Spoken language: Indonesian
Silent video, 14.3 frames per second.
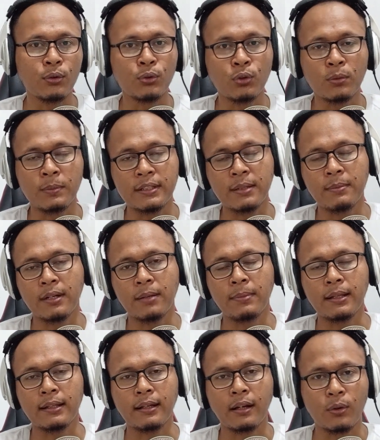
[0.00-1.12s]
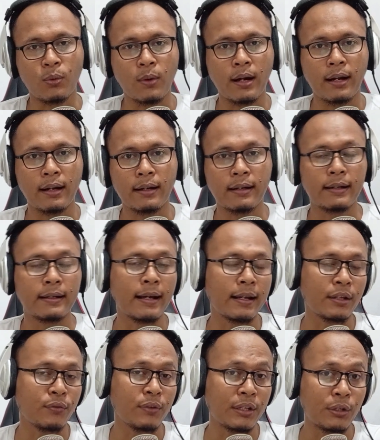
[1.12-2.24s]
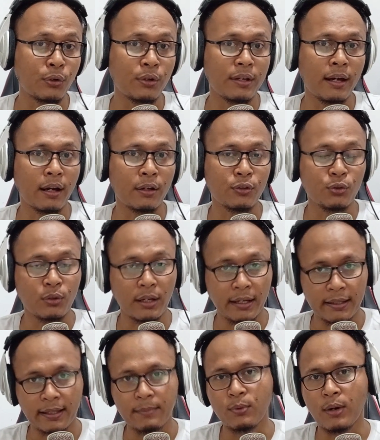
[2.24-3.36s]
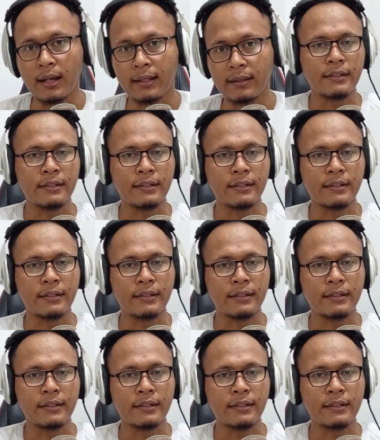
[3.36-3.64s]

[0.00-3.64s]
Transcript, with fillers: untuk bisa mendapatkan uang dari video yang sudah kita buat.